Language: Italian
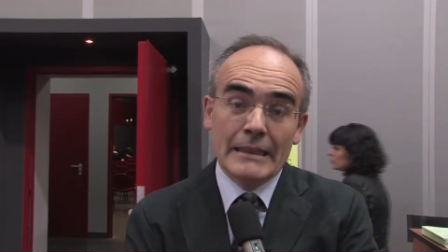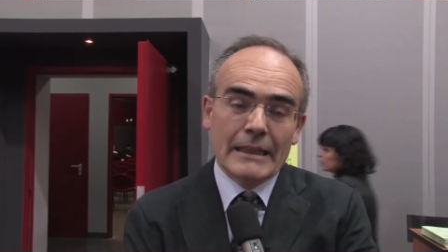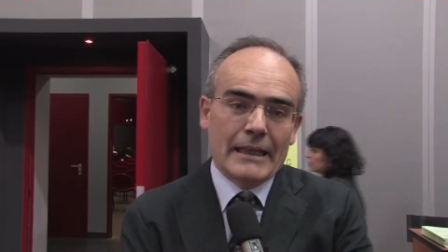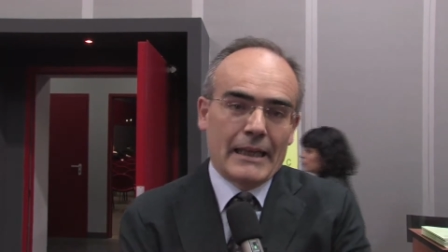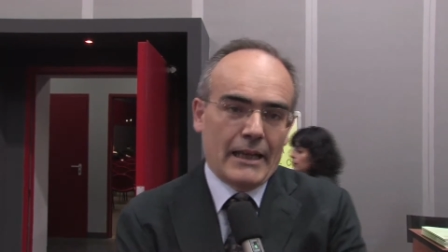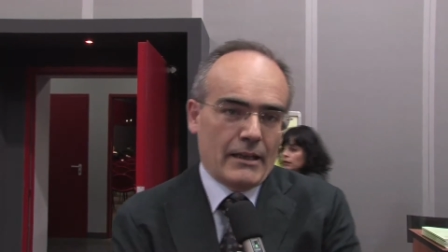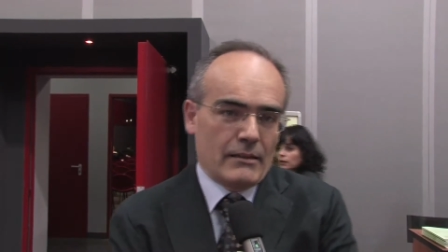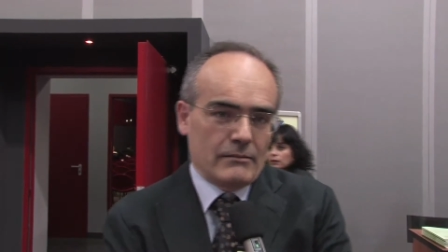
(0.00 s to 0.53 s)

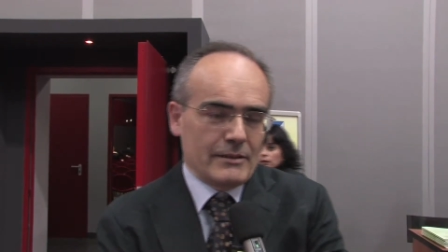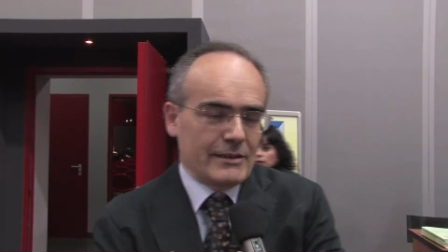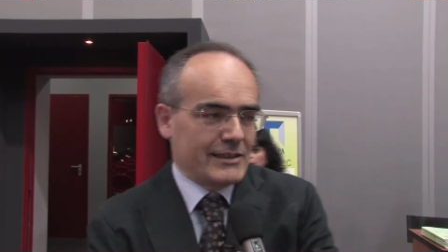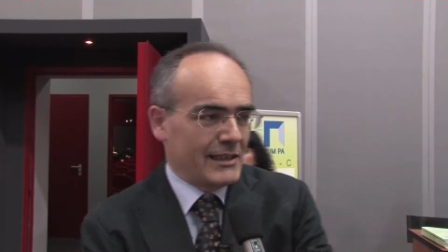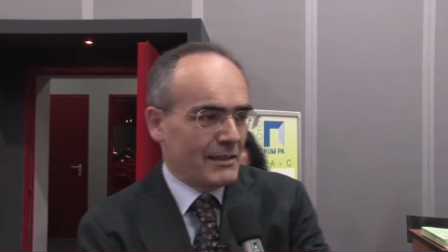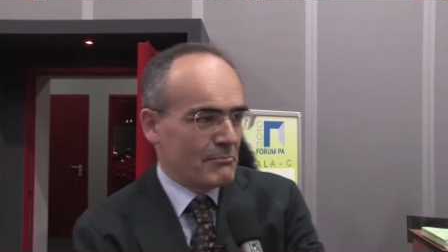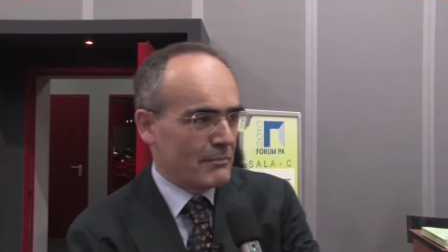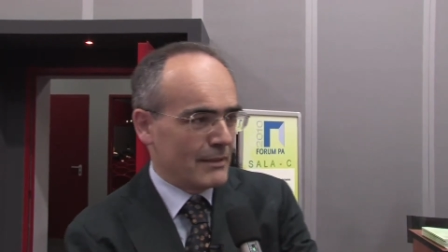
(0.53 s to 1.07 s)
che
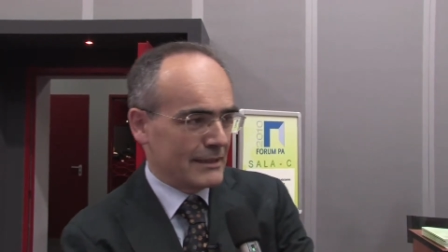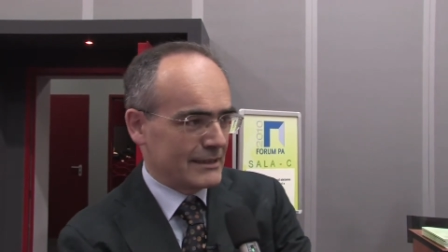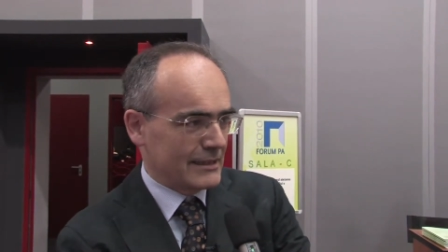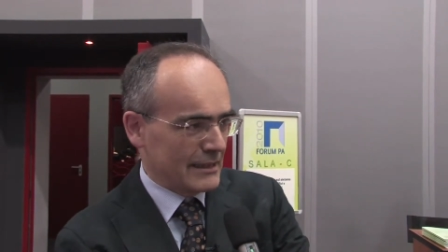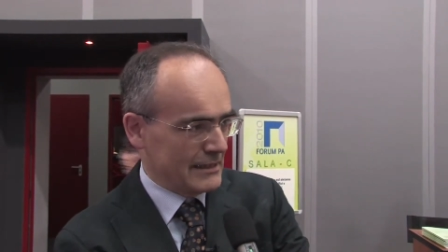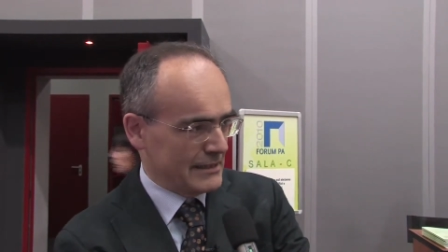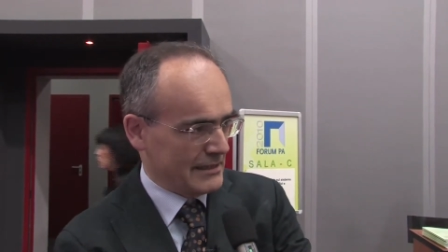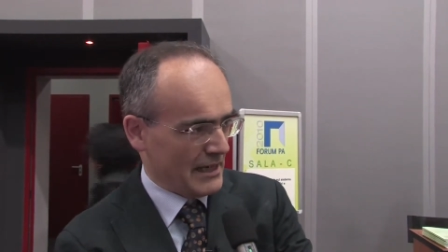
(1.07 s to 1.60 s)
se messe
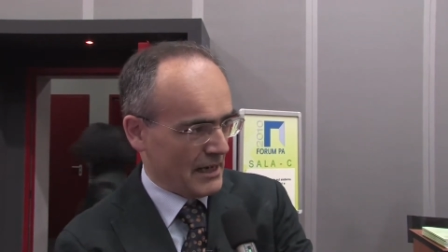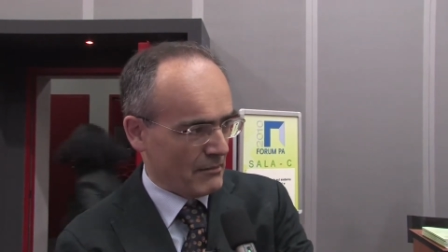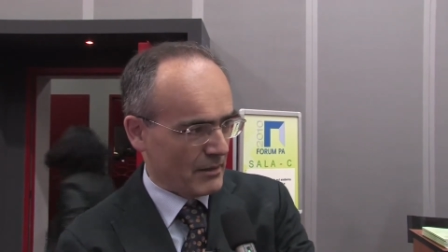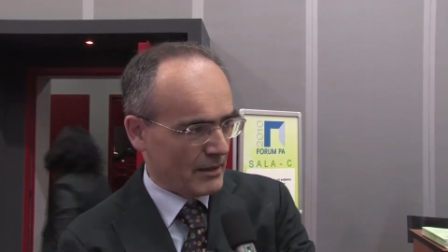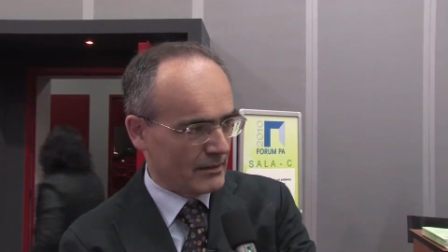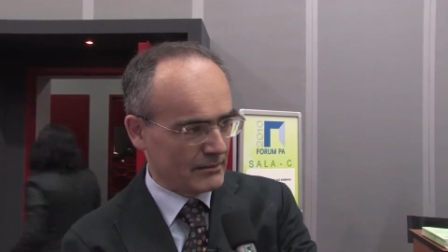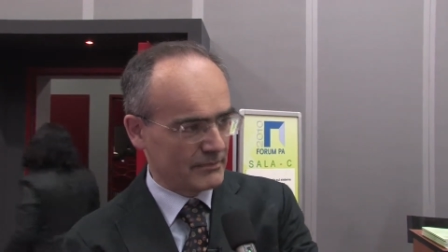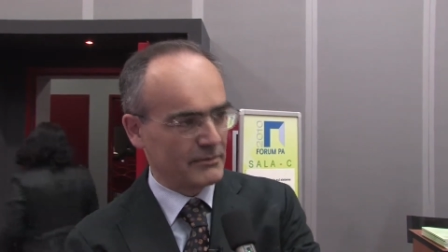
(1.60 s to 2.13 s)

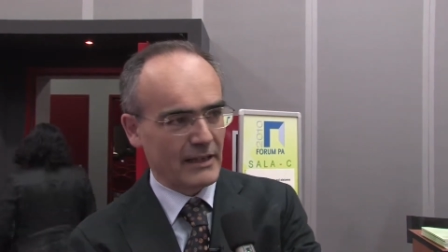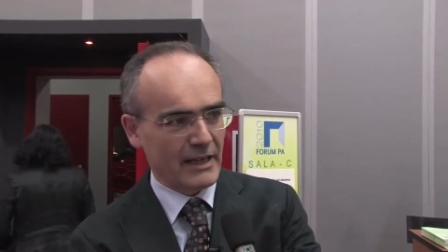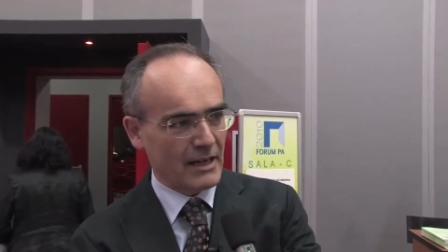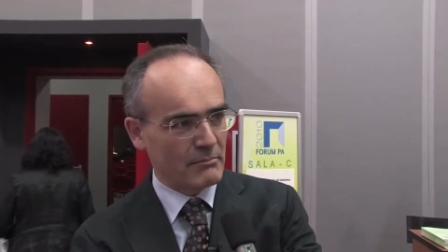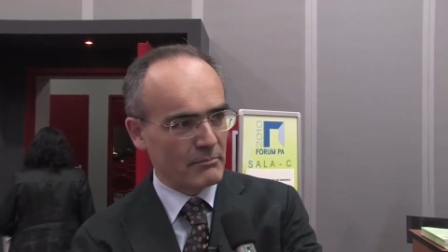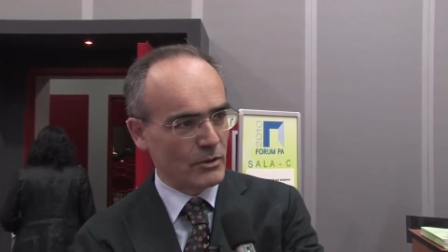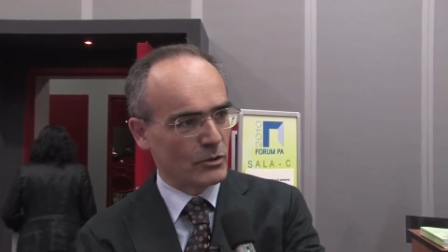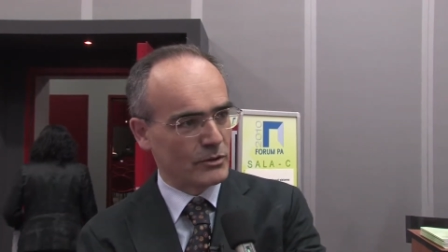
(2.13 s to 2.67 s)
insieme
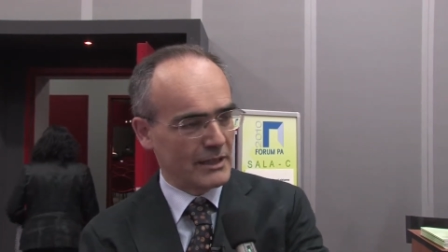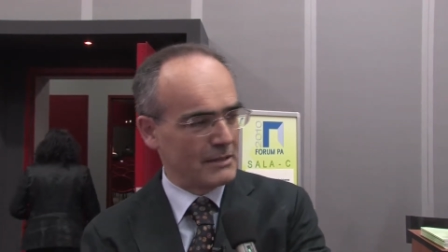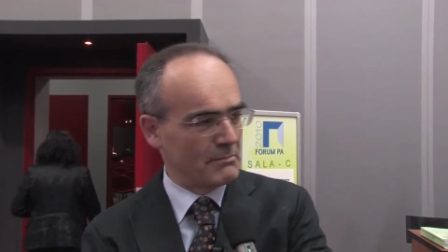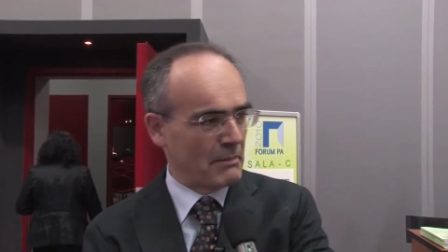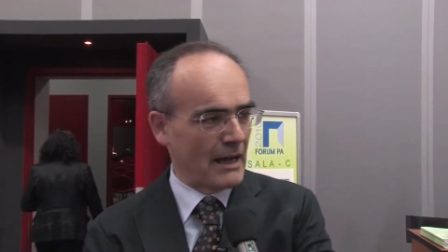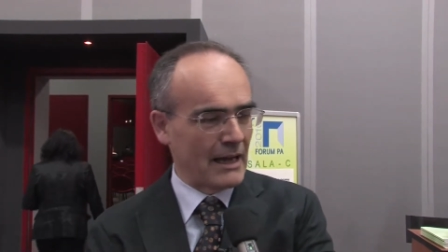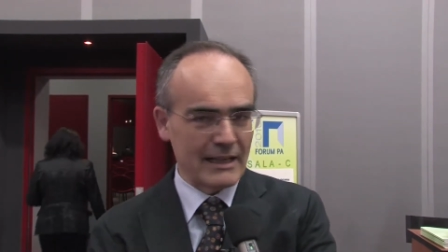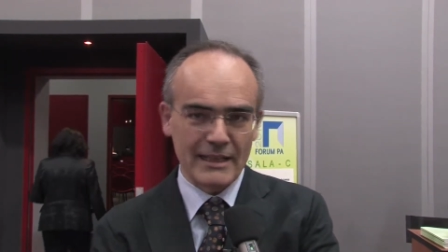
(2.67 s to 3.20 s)
farebbero dei
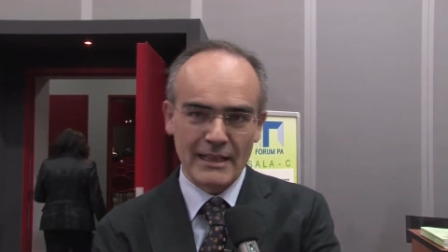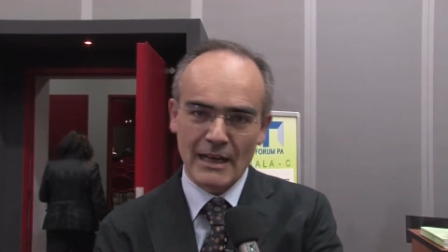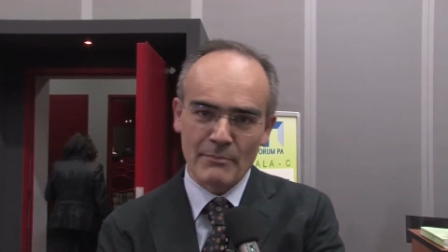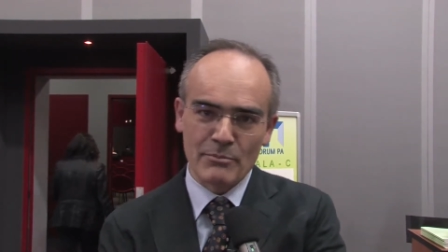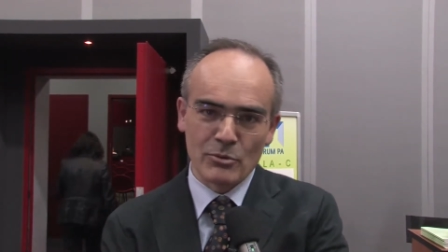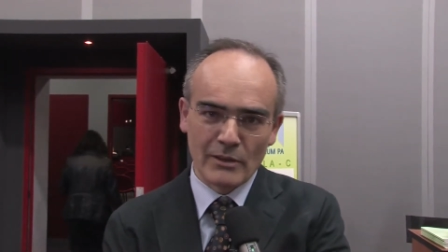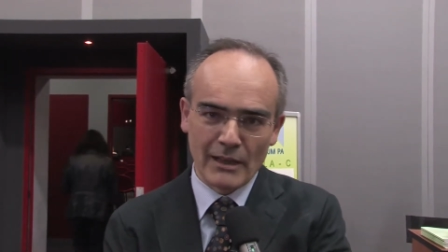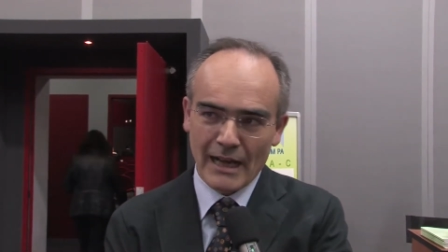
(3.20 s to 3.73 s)
parchi la
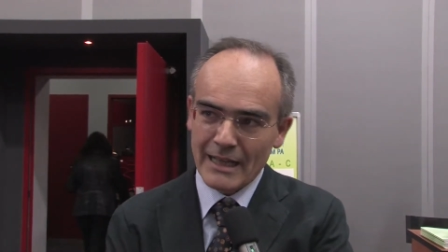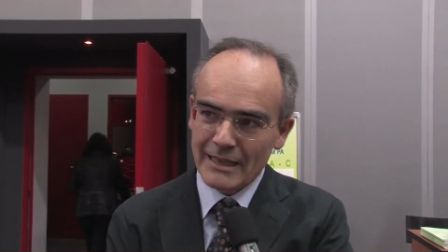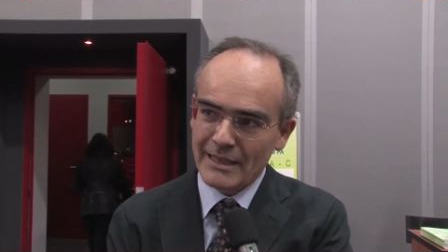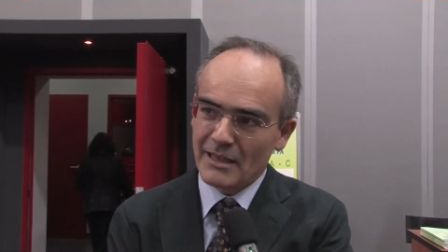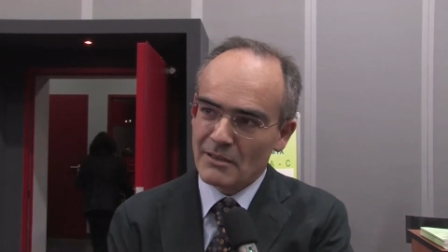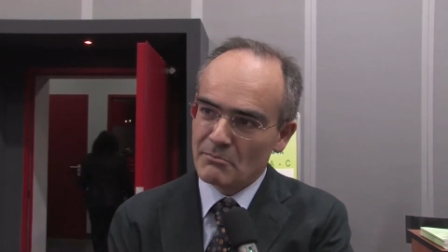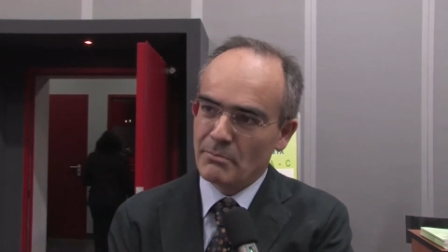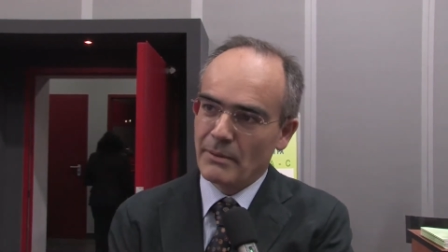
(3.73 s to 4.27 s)
più
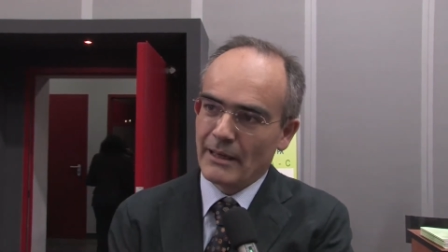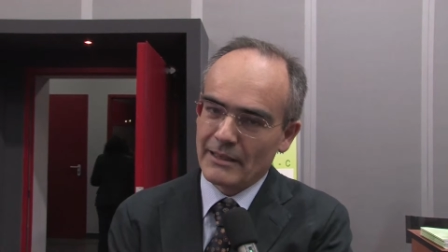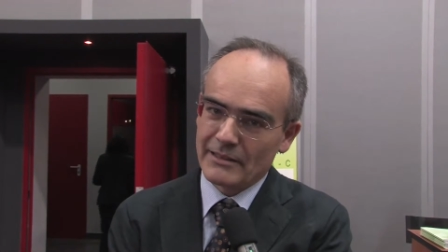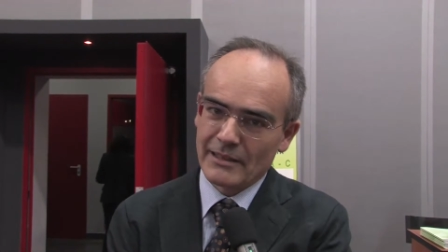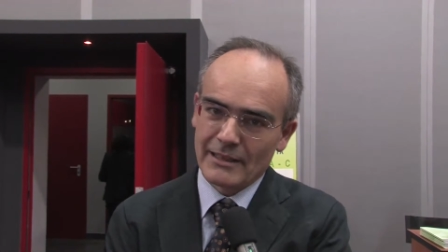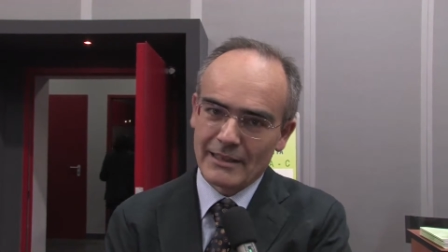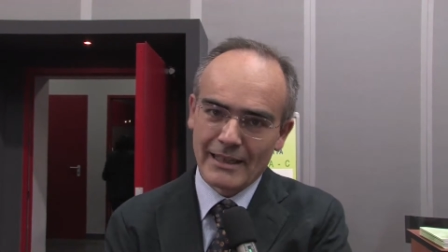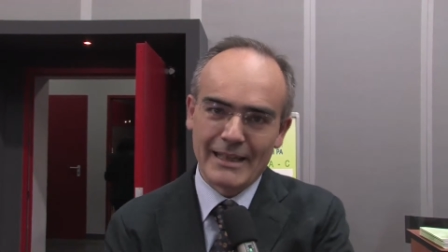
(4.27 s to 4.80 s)
grande
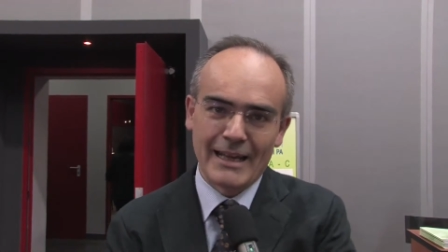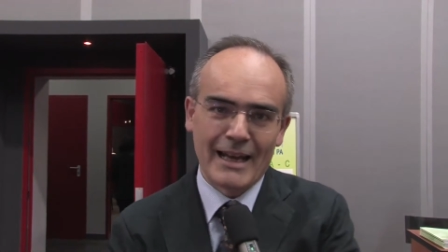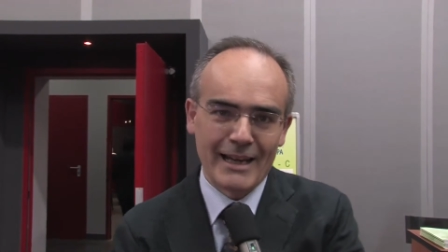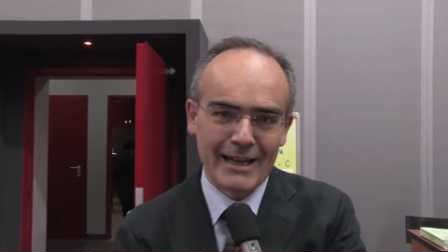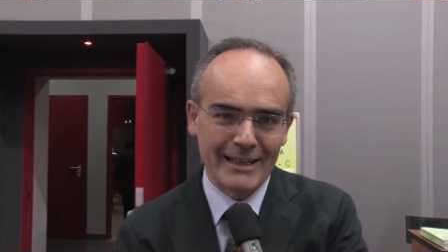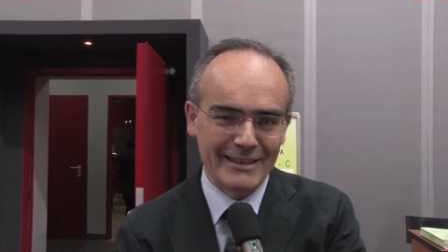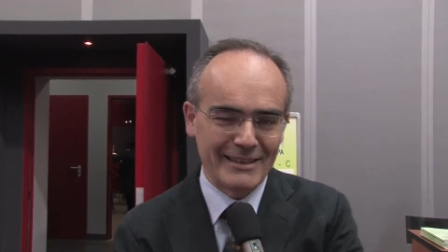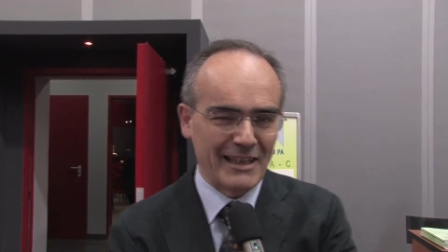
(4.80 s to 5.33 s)
impresa
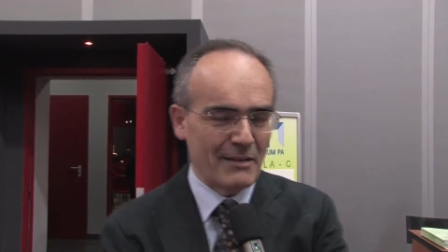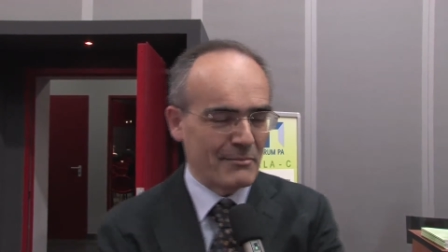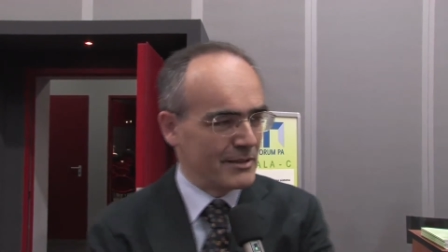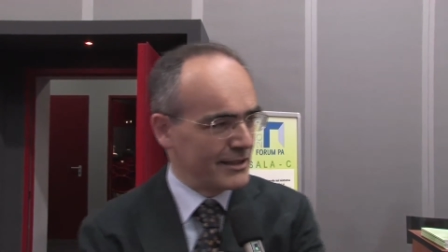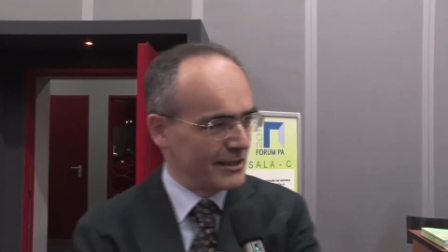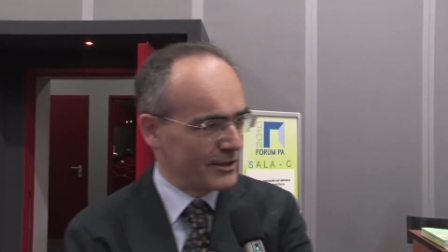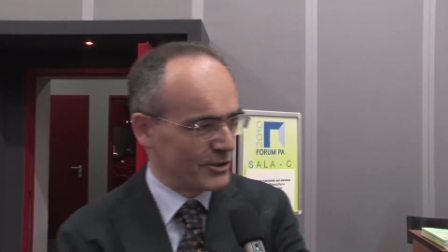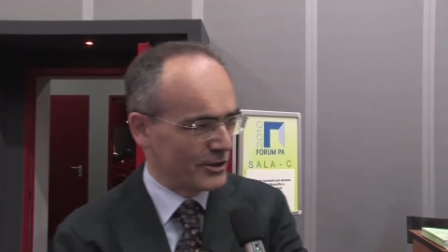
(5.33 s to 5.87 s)
italiana in
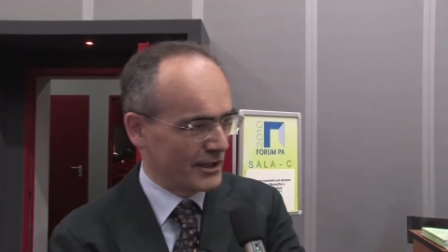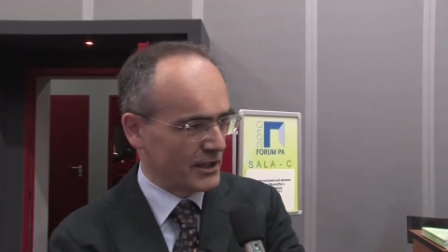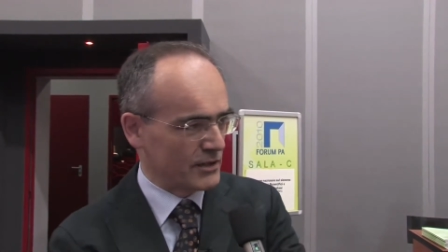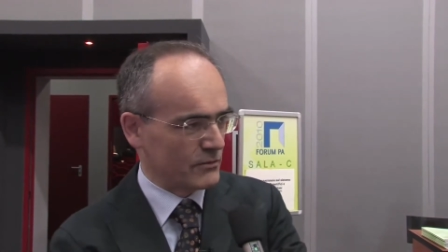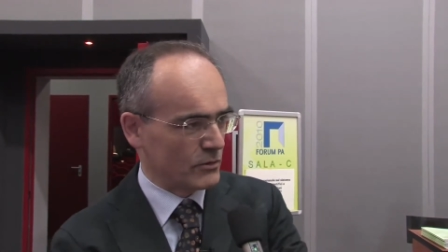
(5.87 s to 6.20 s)
termini di ricerca e